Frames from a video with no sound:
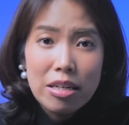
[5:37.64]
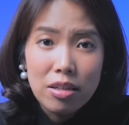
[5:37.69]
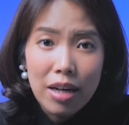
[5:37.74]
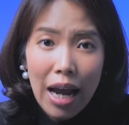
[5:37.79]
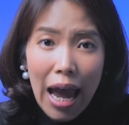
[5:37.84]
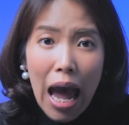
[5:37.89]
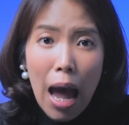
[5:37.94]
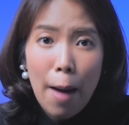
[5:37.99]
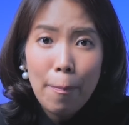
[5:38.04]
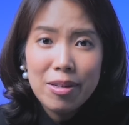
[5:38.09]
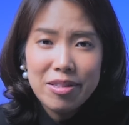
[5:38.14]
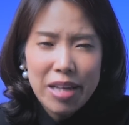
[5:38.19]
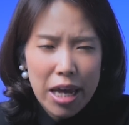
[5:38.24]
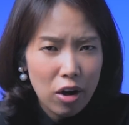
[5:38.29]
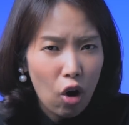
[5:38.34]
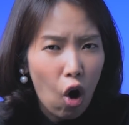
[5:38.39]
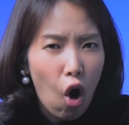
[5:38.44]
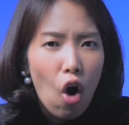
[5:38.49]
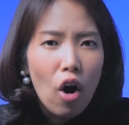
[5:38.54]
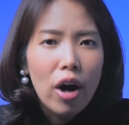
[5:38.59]

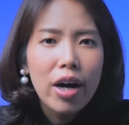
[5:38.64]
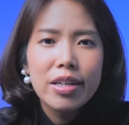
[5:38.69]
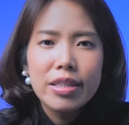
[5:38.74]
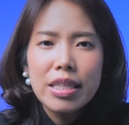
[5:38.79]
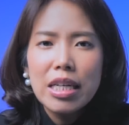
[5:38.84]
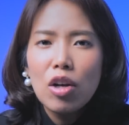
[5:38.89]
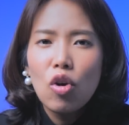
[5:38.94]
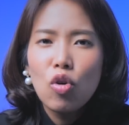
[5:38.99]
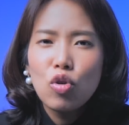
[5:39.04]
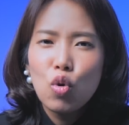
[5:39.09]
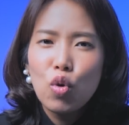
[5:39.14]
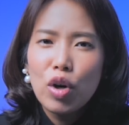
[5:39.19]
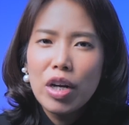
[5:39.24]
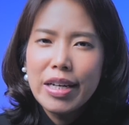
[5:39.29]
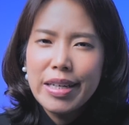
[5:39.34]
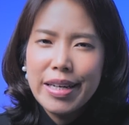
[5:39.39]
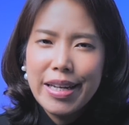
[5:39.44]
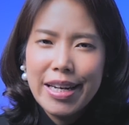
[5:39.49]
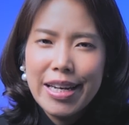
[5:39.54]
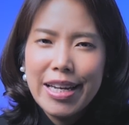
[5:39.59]
4-5% ของเงินที่ลงทุน
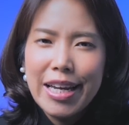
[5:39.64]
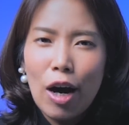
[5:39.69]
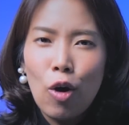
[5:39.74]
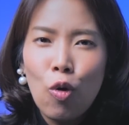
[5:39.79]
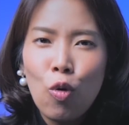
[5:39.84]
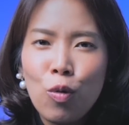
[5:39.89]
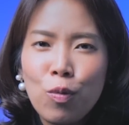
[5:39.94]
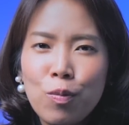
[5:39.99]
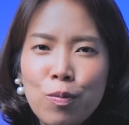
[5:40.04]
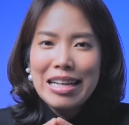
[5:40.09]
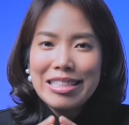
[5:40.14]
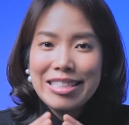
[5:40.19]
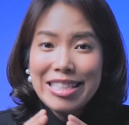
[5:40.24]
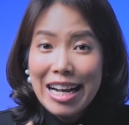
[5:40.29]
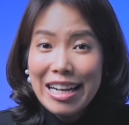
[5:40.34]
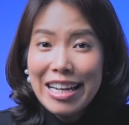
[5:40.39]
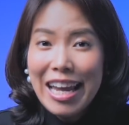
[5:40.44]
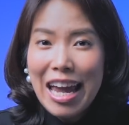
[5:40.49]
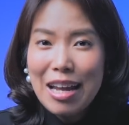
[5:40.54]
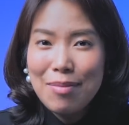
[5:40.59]
เลยทีเดียว
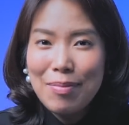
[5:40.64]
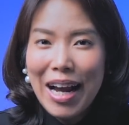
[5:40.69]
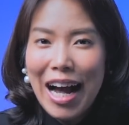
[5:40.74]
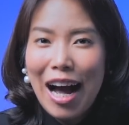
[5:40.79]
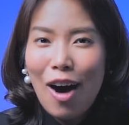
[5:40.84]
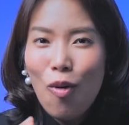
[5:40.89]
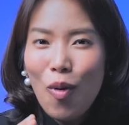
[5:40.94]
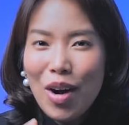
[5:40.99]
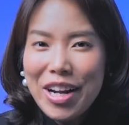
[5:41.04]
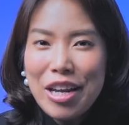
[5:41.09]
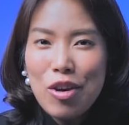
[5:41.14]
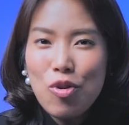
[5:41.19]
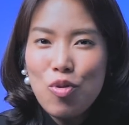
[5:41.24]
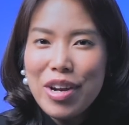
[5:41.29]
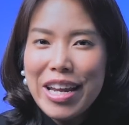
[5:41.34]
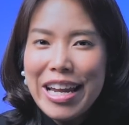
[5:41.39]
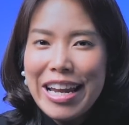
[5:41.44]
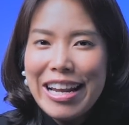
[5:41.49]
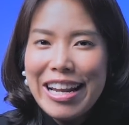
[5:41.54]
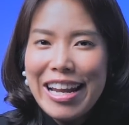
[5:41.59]
สังเกตไหมคะว่าดีล
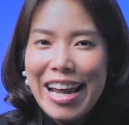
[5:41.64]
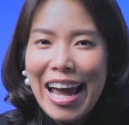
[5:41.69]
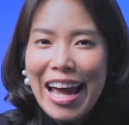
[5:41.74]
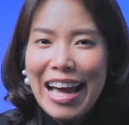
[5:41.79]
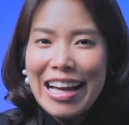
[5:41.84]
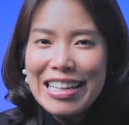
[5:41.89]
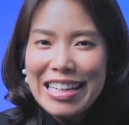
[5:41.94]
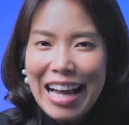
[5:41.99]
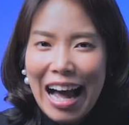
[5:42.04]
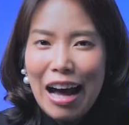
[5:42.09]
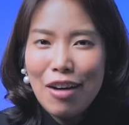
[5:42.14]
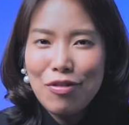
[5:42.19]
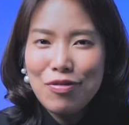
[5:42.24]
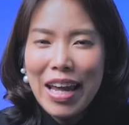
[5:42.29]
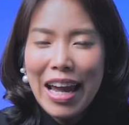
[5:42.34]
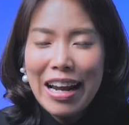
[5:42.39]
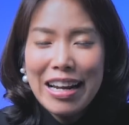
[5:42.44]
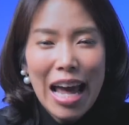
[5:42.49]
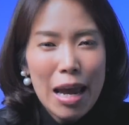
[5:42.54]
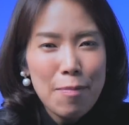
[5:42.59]
นี้เนี่ยกราฟ
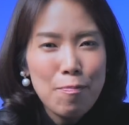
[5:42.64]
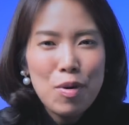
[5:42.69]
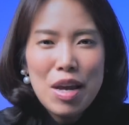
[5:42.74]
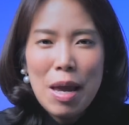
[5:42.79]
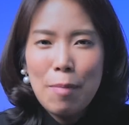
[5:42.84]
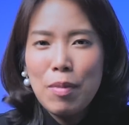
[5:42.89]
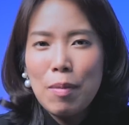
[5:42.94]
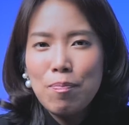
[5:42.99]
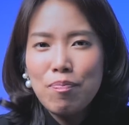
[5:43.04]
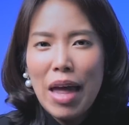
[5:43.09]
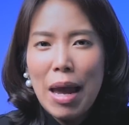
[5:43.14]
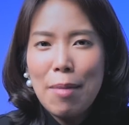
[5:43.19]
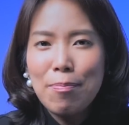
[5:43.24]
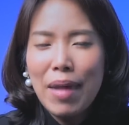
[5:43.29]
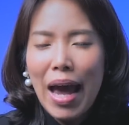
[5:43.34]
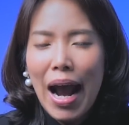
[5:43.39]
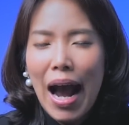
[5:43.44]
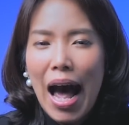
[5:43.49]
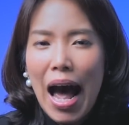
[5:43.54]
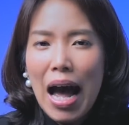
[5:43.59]
เนี่ยได้เปรียบเต็
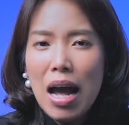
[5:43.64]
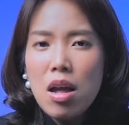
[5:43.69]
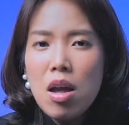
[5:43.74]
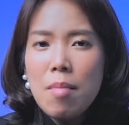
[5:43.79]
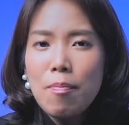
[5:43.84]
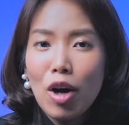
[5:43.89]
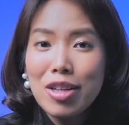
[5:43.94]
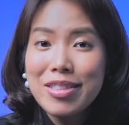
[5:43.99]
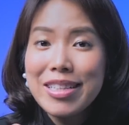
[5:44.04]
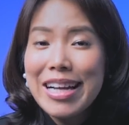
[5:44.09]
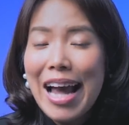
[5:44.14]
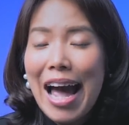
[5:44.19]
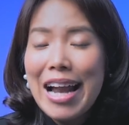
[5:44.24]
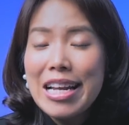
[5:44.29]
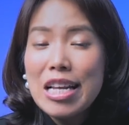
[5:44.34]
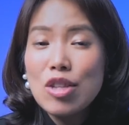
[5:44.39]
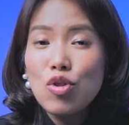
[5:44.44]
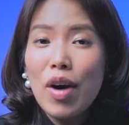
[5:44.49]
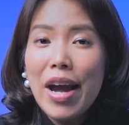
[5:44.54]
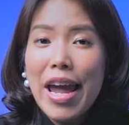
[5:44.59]
มๆนะคะเพราะจากการ
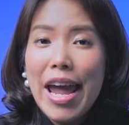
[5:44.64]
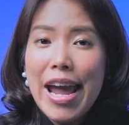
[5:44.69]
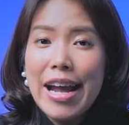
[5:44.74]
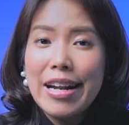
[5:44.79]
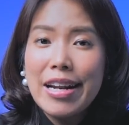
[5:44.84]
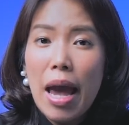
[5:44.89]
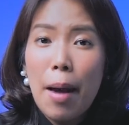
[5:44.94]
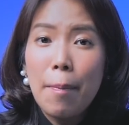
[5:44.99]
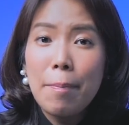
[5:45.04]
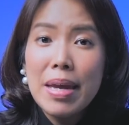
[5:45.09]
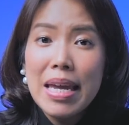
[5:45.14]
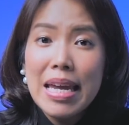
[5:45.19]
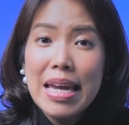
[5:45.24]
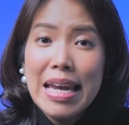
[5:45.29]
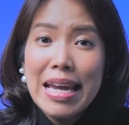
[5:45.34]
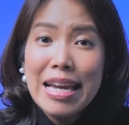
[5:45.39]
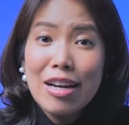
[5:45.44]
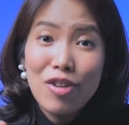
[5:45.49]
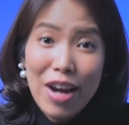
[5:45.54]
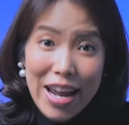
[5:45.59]
ที่ตัวเองเนี่ยมี
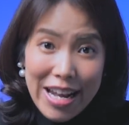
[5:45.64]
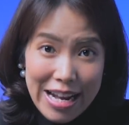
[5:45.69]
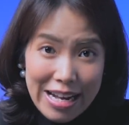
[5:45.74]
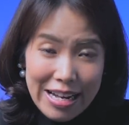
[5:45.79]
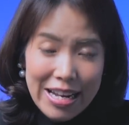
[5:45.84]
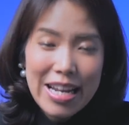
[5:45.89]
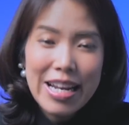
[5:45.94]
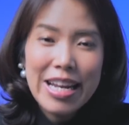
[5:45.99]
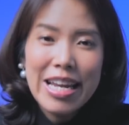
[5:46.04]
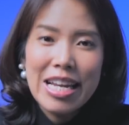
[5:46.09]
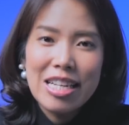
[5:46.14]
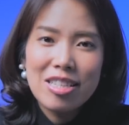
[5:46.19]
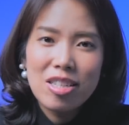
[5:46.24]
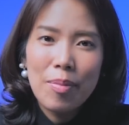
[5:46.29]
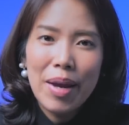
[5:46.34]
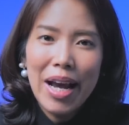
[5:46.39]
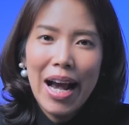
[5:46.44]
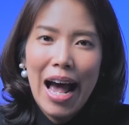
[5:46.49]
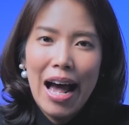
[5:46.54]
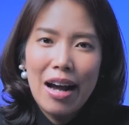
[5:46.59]
เครดิตที่ดี
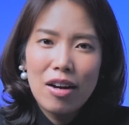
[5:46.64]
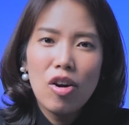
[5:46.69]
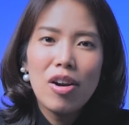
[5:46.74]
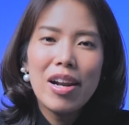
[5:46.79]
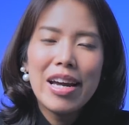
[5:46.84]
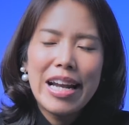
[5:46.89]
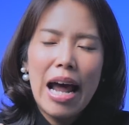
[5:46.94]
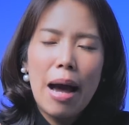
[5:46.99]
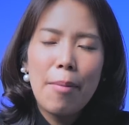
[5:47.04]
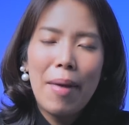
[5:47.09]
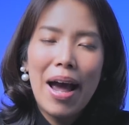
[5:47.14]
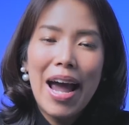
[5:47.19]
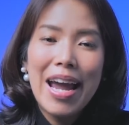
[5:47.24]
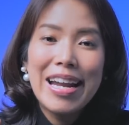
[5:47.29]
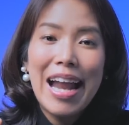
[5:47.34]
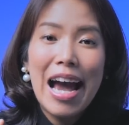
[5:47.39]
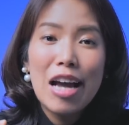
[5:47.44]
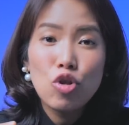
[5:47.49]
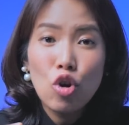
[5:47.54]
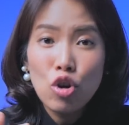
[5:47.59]
ใช่ไหมคะก็เลยทำให้
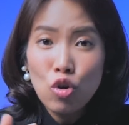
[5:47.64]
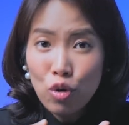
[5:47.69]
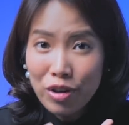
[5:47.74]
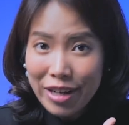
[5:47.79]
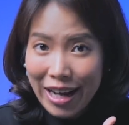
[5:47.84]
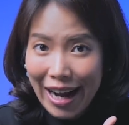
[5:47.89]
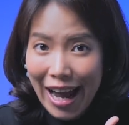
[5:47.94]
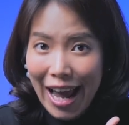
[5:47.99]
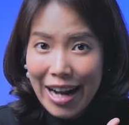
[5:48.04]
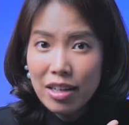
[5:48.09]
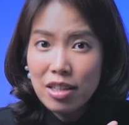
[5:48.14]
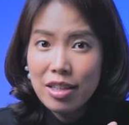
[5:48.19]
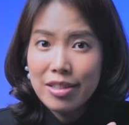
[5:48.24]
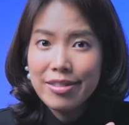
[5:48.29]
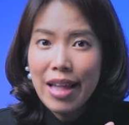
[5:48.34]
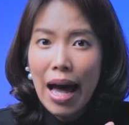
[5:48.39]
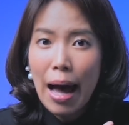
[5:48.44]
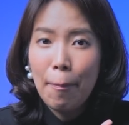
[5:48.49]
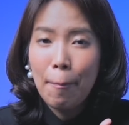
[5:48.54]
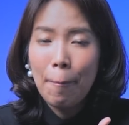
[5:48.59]
ได้ต้นทุนทางการเงิน
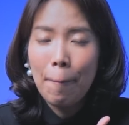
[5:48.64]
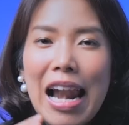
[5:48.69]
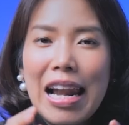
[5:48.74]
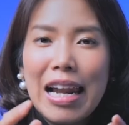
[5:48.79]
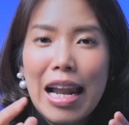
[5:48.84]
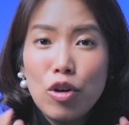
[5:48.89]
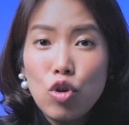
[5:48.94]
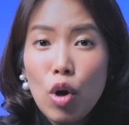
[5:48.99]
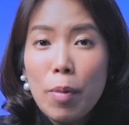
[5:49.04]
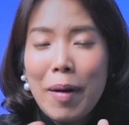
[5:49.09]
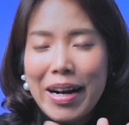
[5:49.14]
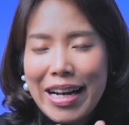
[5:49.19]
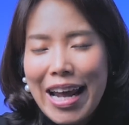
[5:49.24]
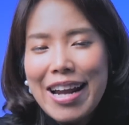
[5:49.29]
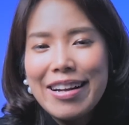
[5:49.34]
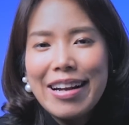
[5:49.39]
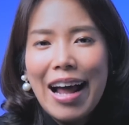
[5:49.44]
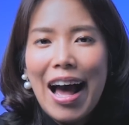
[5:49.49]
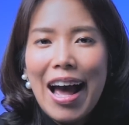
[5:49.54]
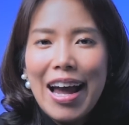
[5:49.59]
ต่ำและด้วยประเท
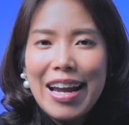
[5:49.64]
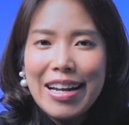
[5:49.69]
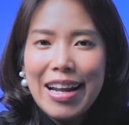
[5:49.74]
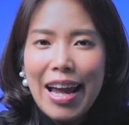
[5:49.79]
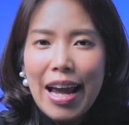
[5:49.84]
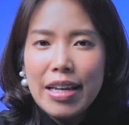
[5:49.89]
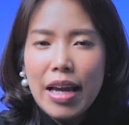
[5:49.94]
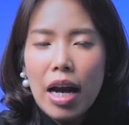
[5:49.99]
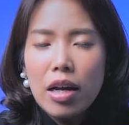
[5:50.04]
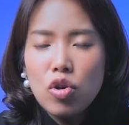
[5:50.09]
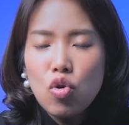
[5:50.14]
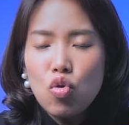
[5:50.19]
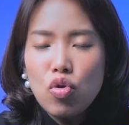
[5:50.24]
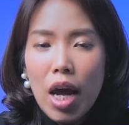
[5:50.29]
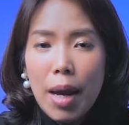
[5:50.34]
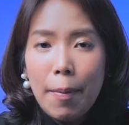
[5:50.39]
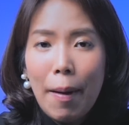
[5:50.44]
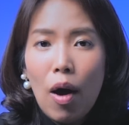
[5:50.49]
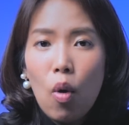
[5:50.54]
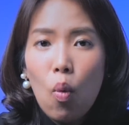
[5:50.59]
ศไทยเนี่ยยังอยู่
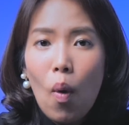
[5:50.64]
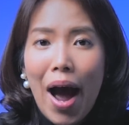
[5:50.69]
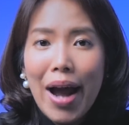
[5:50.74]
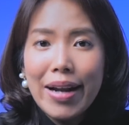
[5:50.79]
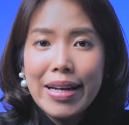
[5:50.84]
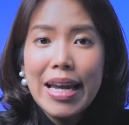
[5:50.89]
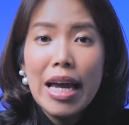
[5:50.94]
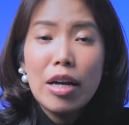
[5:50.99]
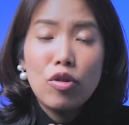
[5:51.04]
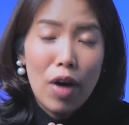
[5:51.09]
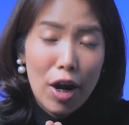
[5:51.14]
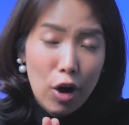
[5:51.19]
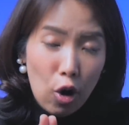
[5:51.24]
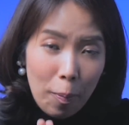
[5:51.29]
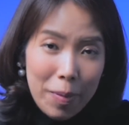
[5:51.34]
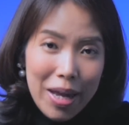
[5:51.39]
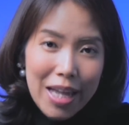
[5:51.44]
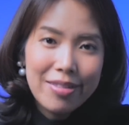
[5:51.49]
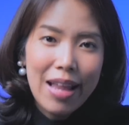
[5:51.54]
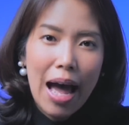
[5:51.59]
ในภาวะที่อัตราด
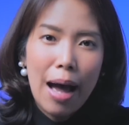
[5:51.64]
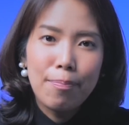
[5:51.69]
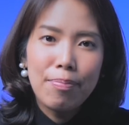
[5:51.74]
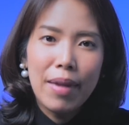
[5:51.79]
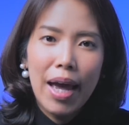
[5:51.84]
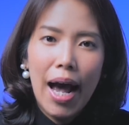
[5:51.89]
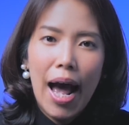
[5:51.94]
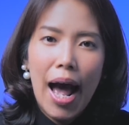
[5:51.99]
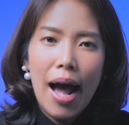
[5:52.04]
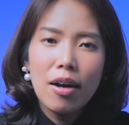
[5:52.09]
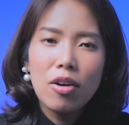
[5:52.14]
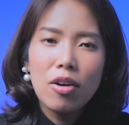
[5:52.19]
อกเบี้ยต่ำนะคะ